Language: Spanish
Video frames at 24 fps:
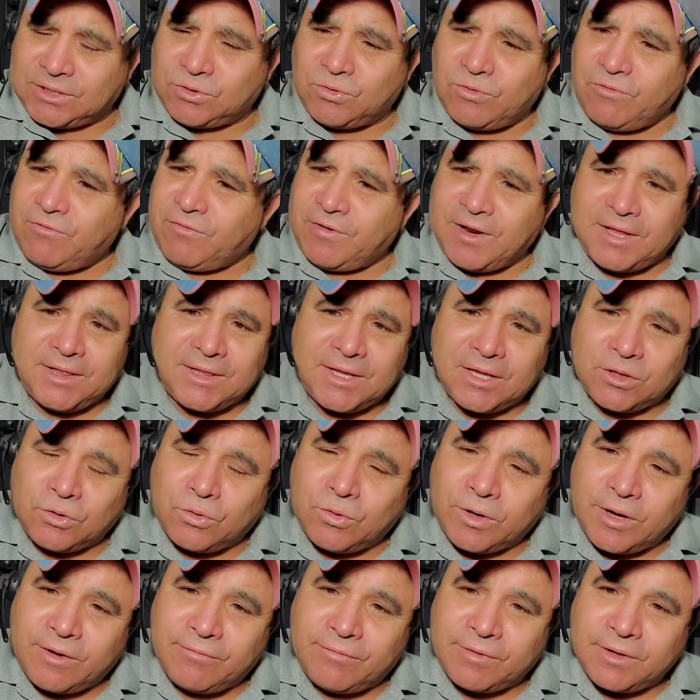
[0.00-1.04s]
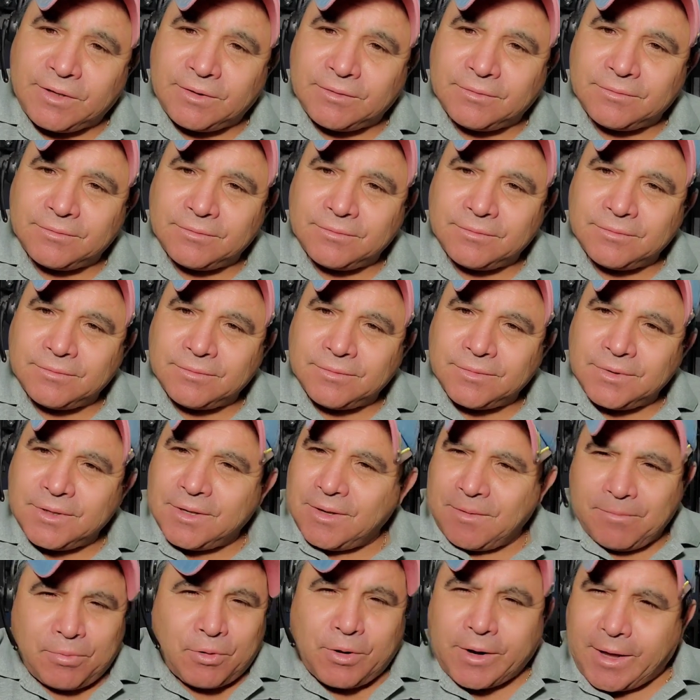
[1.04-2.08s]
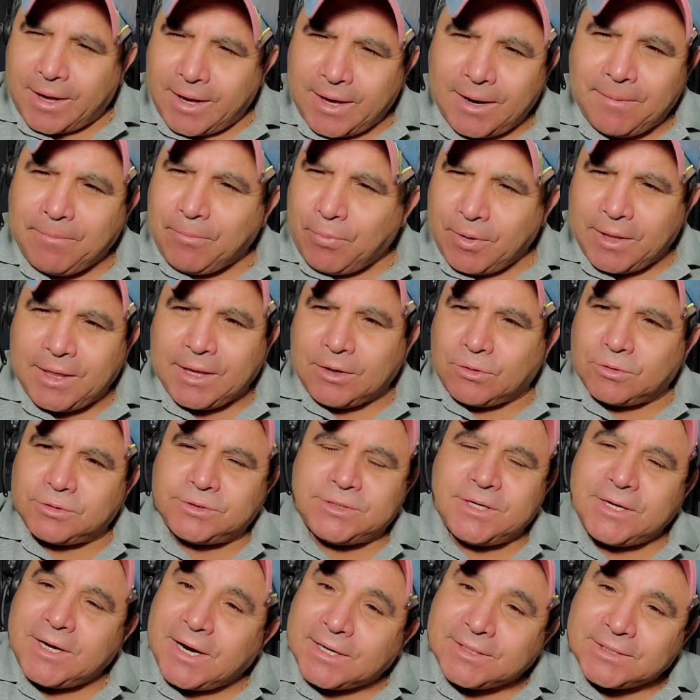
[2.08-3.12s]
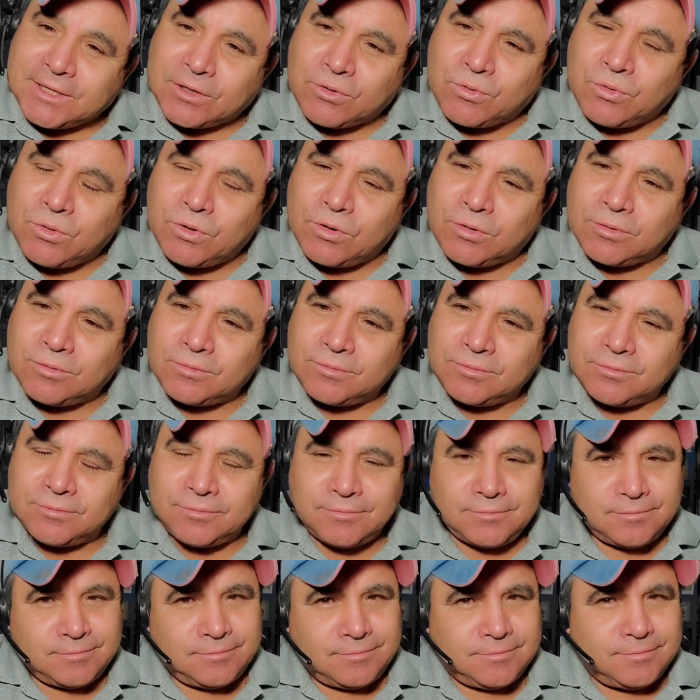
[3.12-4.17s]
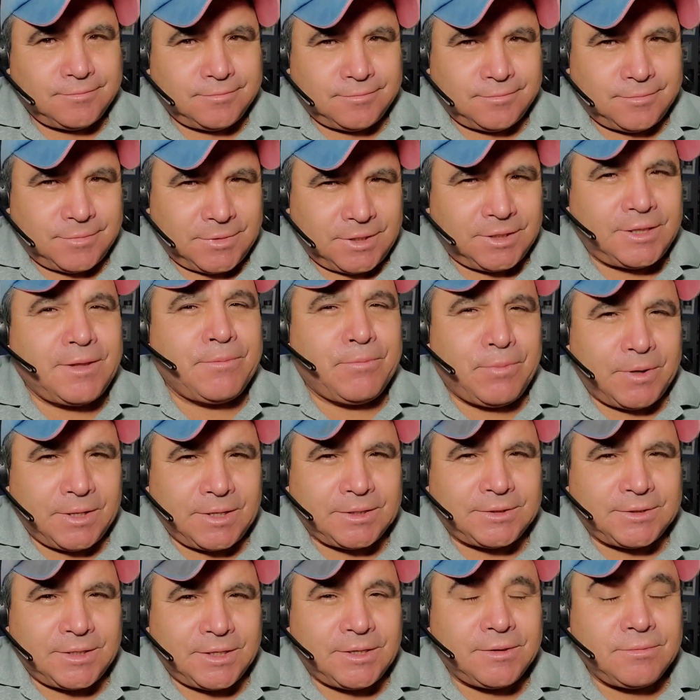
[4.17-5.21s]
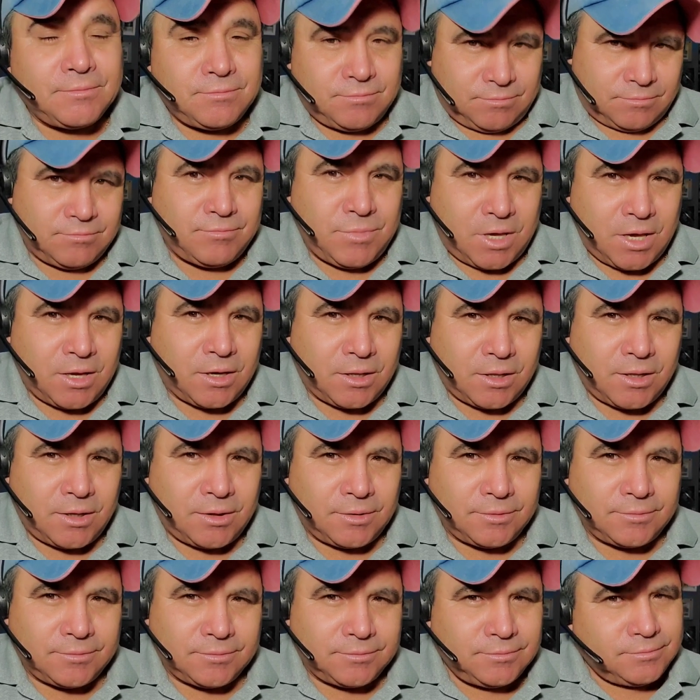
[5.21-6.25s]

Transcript: esto enfrente de tu jefe, porque él puede considerarse culo y te puede hacer mierda.